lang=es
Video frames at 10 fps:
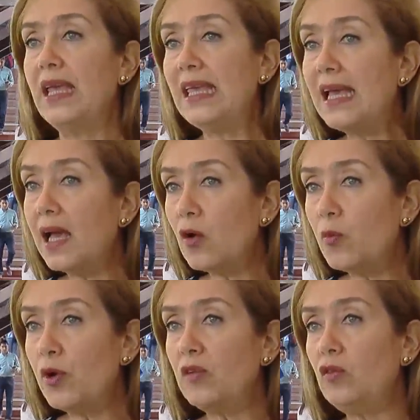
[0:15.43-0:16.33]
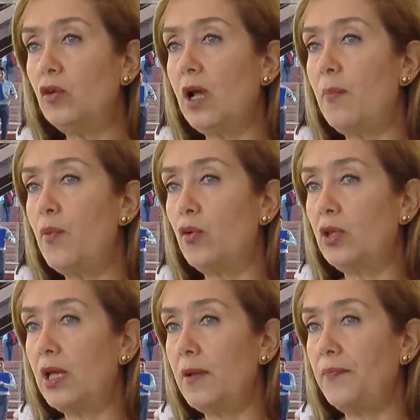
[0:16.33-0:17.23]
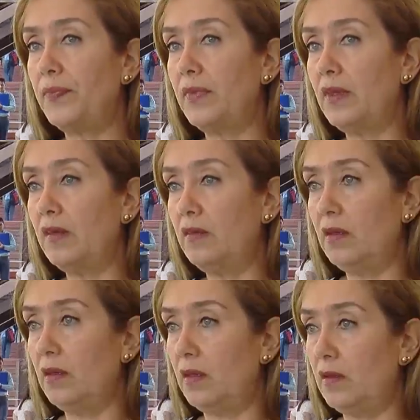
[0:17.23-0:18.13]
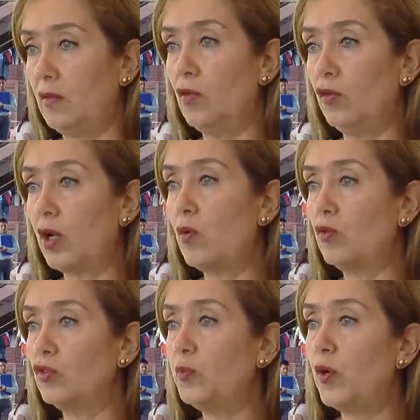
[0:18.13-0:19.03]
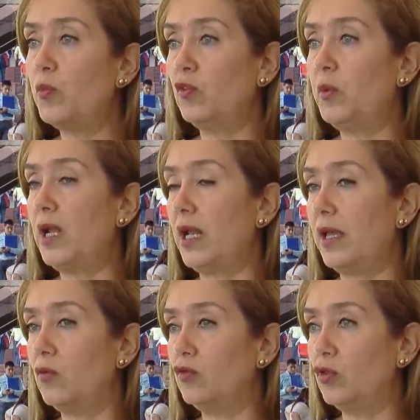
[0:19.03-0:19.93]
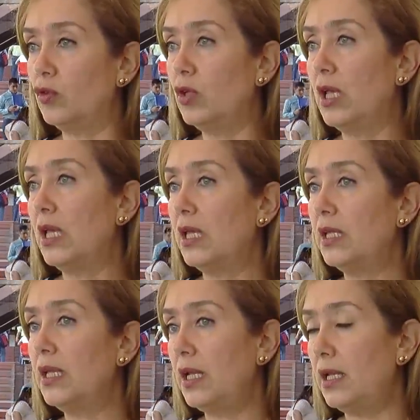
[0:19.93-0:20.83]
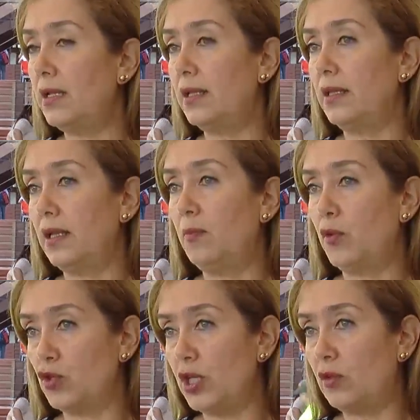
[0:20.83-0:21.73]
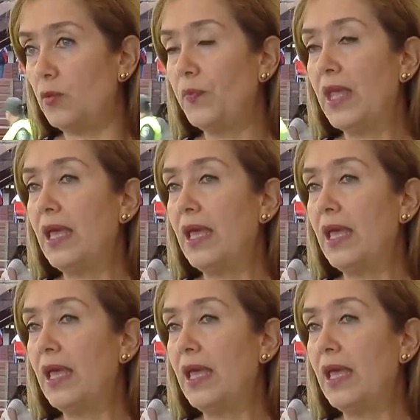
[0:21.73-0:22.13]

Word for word: Y cada corporación aporta desde con recursos propios para la ejecución del, proyecto.